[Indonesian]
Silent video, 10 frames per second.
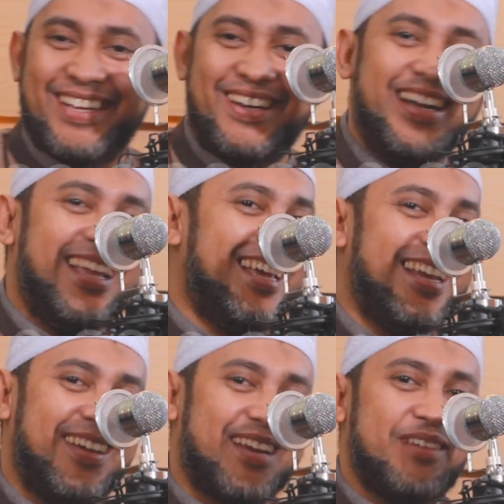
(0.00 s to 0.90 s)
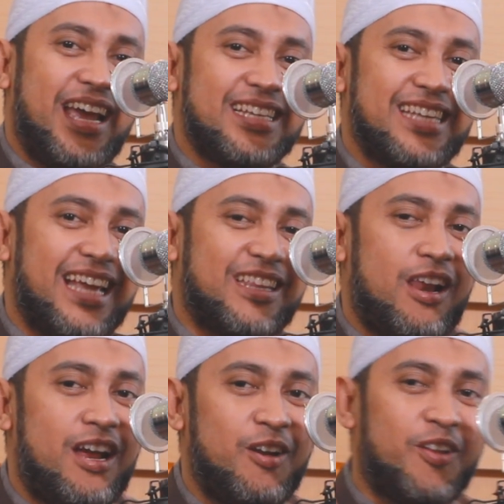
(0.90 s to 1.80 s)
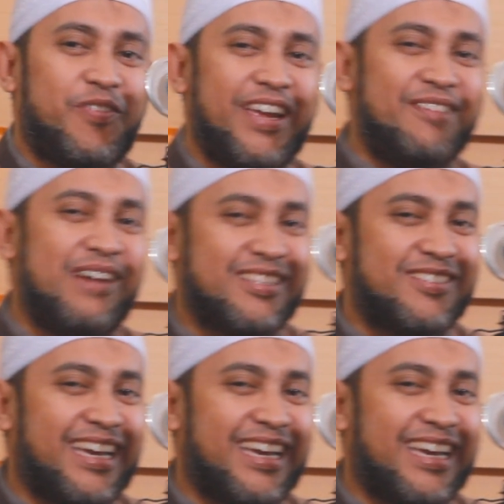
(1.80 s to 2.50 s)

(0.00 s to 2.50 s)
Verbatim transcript: itu. Luar biasa. Tolong Lutfi dibantu